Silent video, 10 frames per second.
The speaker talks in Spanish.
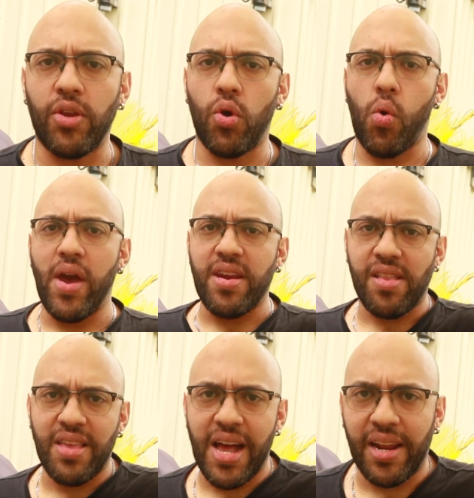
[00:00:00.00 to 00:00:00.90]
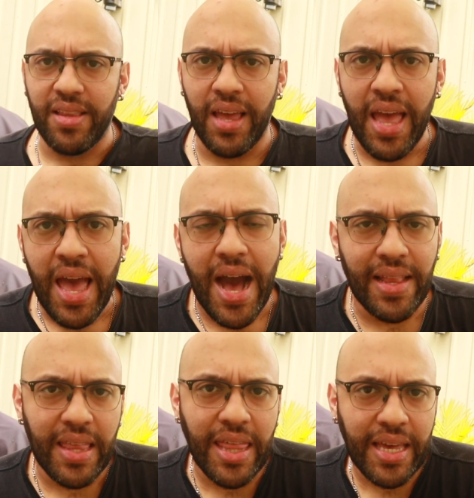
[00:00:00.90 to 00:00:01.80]
yo en retirarte
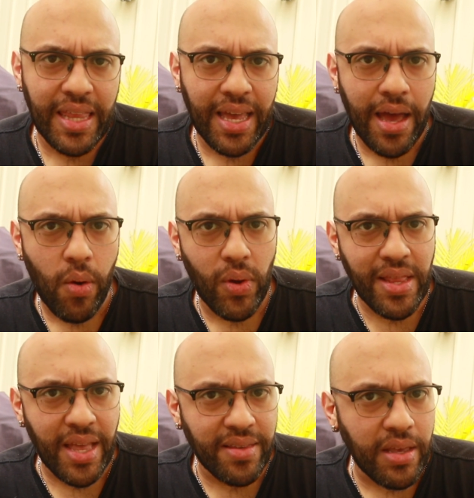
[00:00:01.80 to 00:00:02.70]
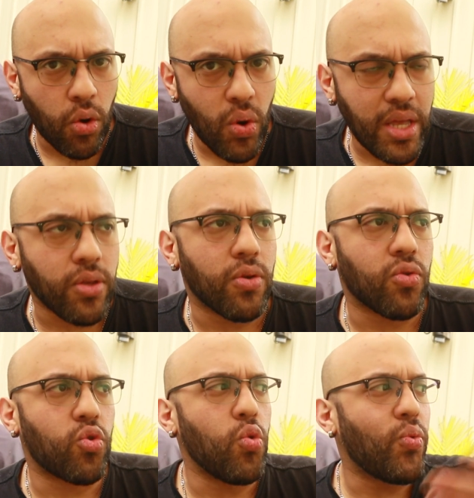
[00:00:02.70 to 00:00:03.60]
antes de que tengas 45
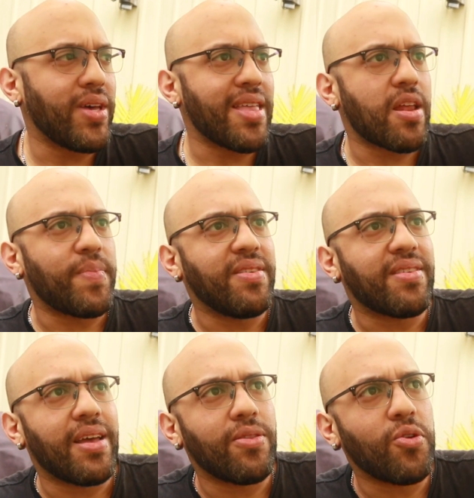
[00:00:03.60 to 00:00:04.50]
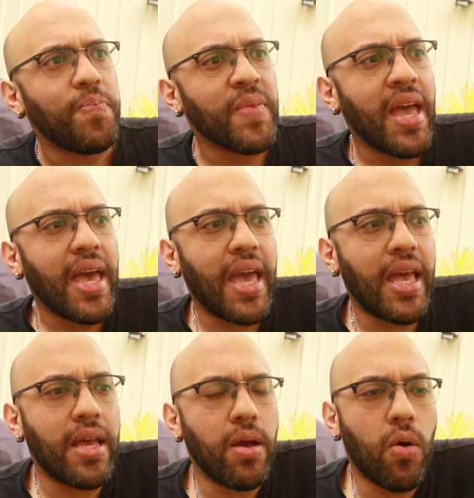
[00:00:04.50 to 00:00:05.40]
años. Tú puedes estar pensando
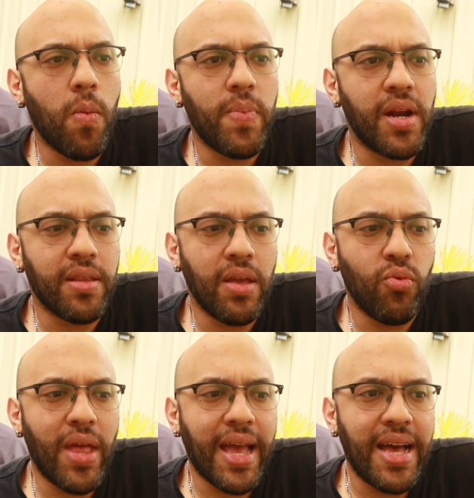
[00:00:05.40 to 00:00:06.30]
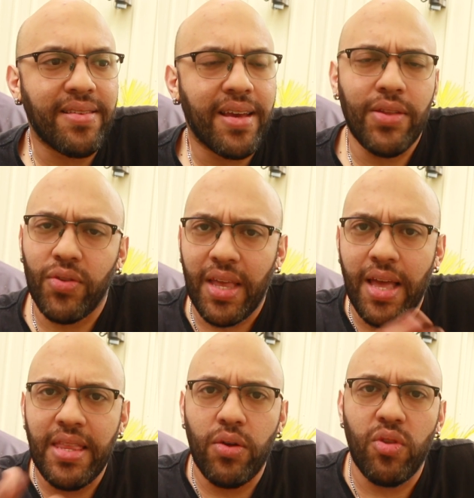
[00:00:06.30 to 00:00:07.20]
en comprarte una casa que no
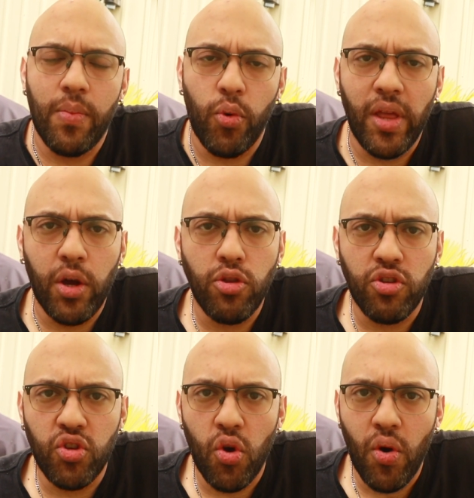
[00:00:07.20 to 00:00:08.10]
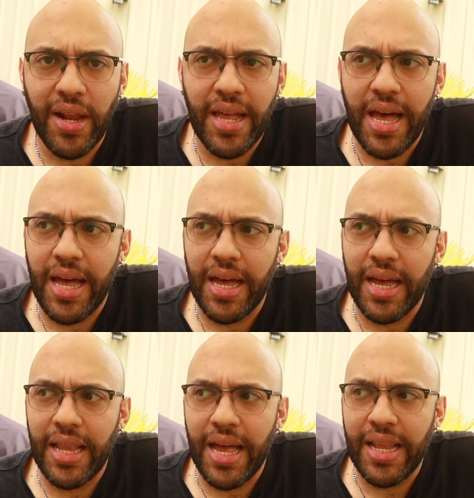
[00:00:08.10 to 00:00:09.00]
tenga ningún tipo de conexión
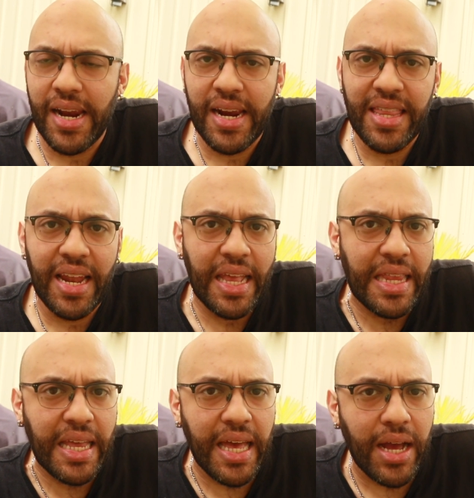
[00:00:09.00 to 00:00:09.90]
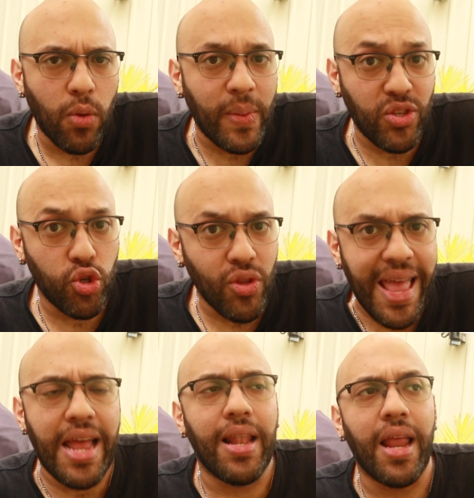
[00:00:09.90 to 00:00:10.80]
a la red eléctrica
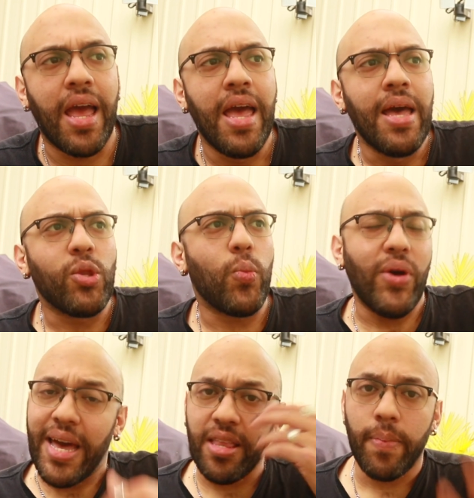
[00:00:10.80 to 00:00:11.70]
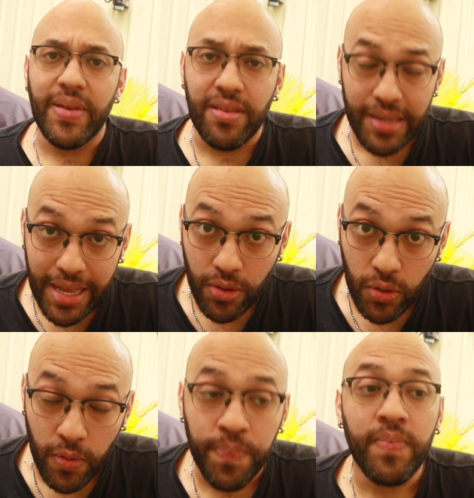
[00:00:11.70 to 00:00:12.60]
convencional. Tú puedes estar
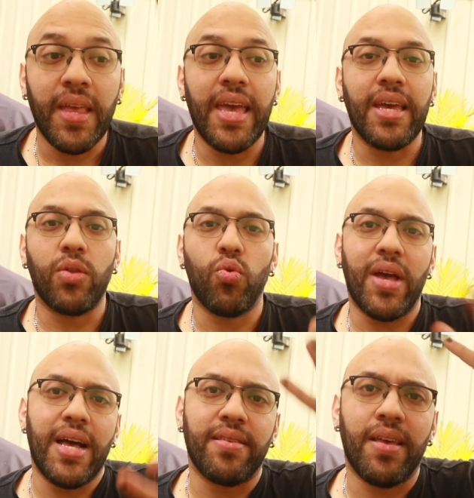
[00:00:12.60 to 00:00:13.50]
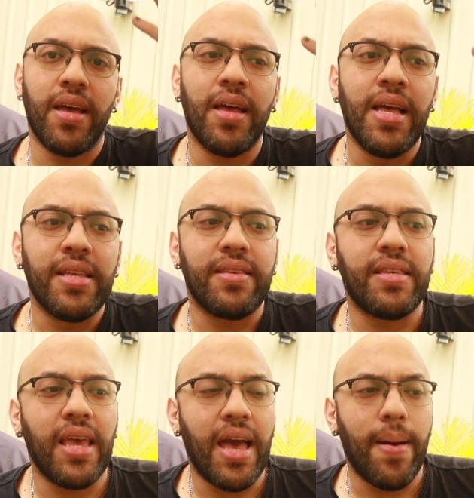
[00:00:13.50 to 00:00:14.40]
pensando en que tu casa
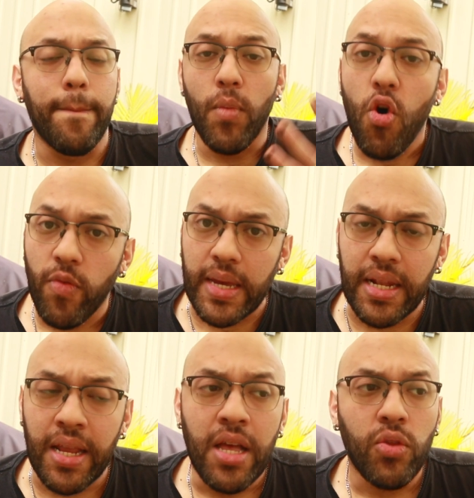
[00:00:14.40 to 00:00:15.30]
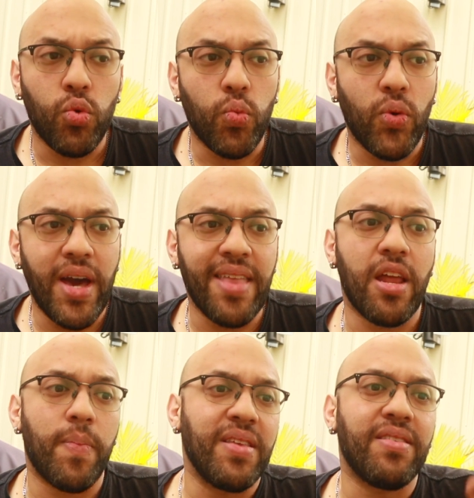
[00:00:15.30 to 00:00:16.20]
sea móvil. Tú puedes
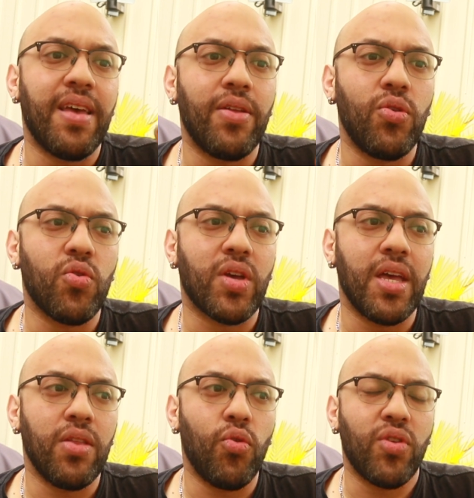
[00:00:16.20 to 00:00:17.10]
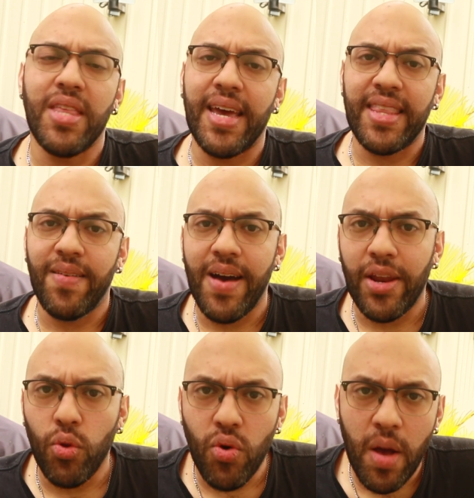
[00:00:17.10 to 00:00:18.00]
estar pensando que no tienes que trabajar
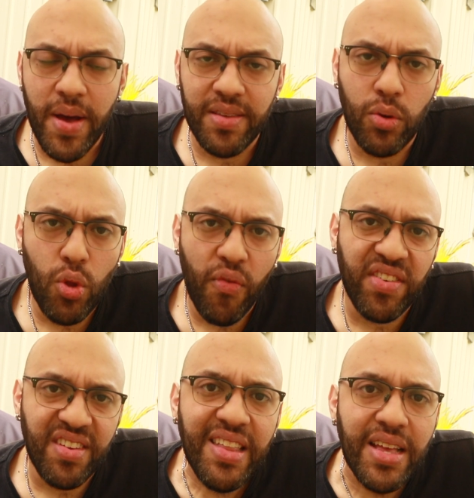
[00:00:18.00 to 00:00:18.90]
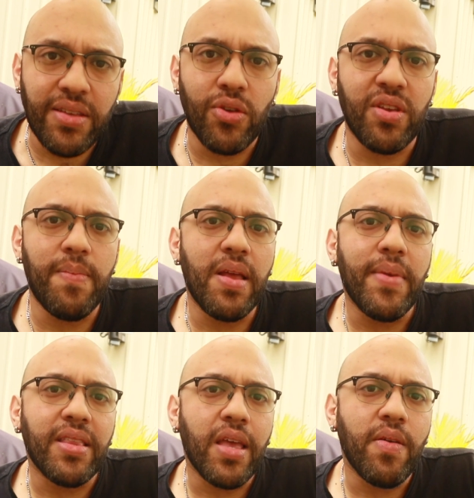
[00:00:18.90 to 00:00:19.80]
nunca más en una oficina, sino
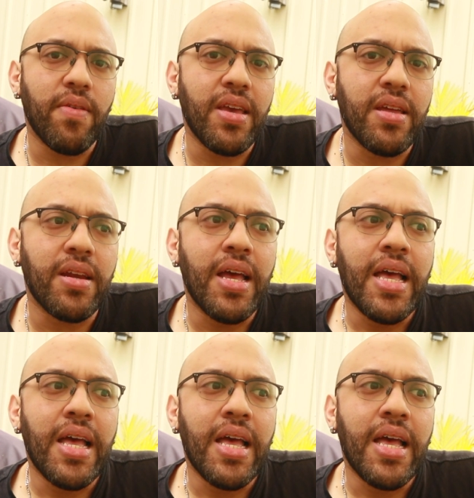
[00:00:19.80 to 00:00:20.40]
simplemente vivir